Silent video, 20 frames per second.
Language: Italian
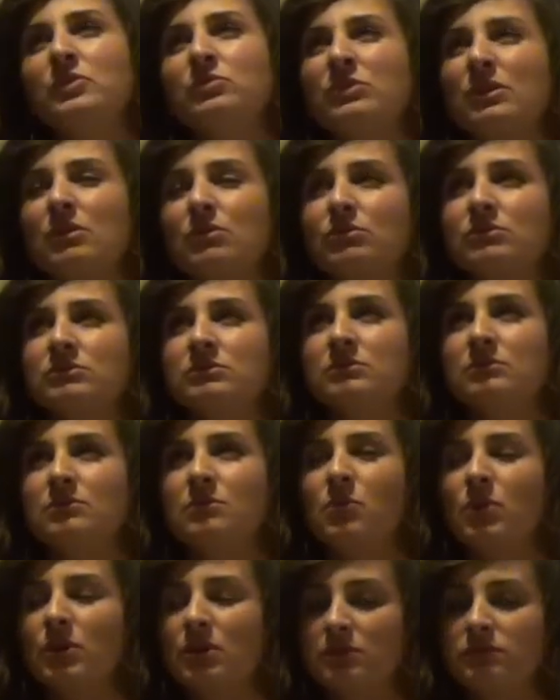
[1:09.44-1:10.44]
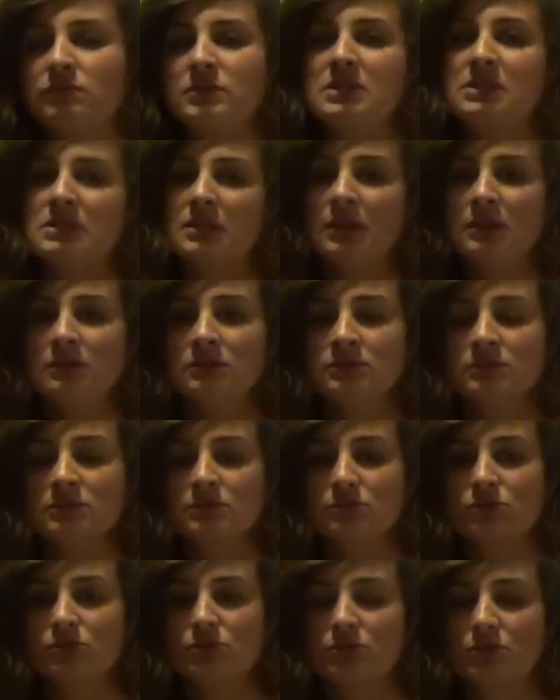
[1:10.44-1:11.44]
venuta con il work visa,
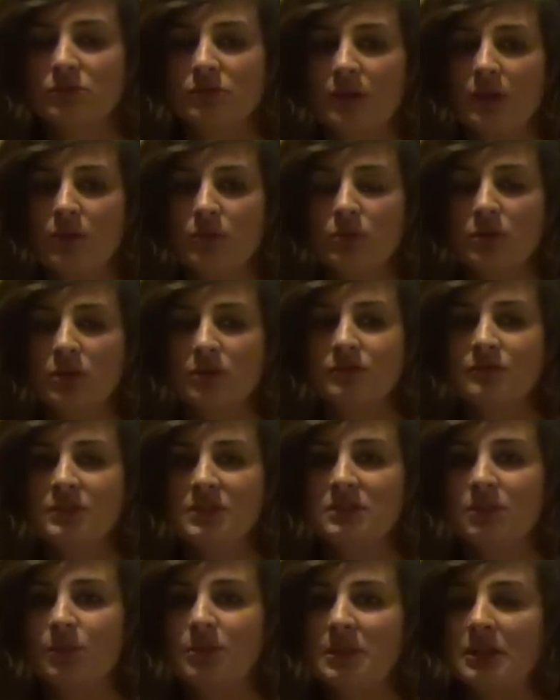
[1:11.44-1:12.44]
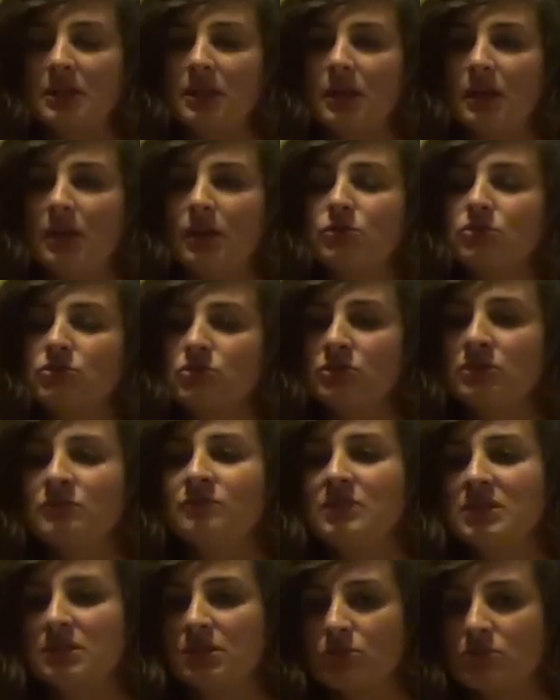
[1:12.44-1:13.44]
ho dovuto fare il work visa perché lo
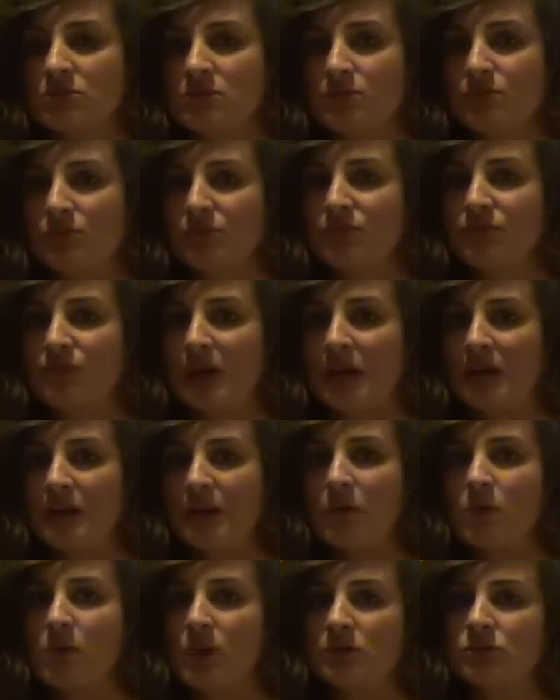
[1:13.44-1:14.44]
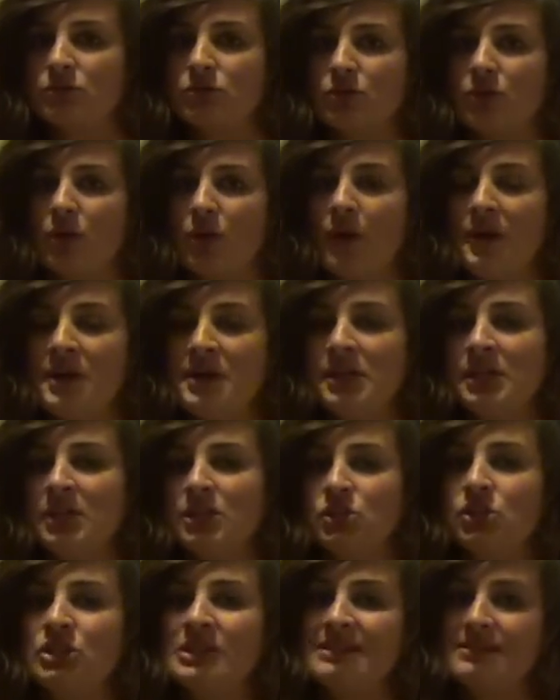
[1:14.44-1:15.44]
student visa non si può fare in quanto
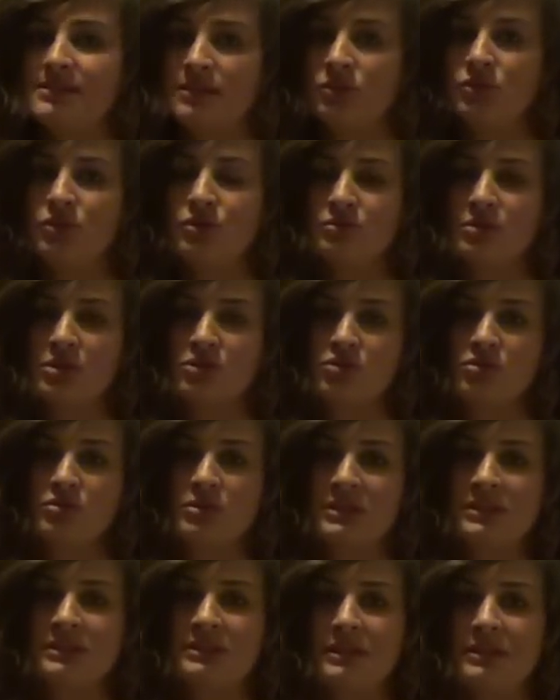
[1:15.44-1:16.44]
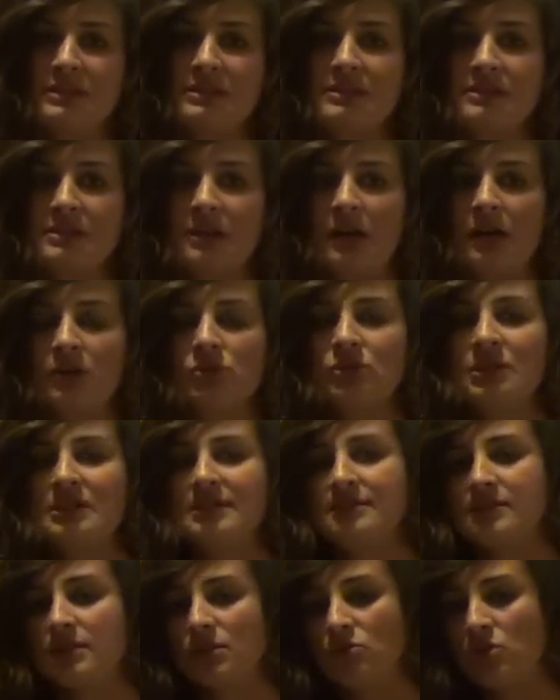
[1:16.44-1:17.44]
non essendo io una studentessa, non
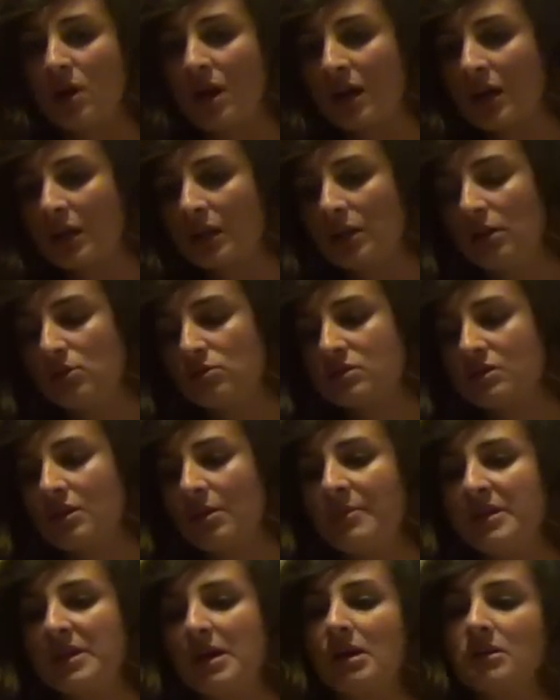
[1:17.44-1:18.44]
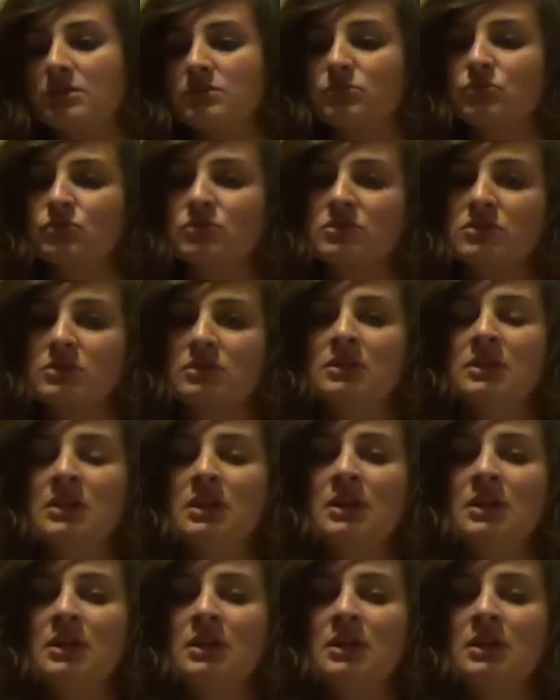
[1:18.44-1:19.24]
essendo anche nello scam Erasmus,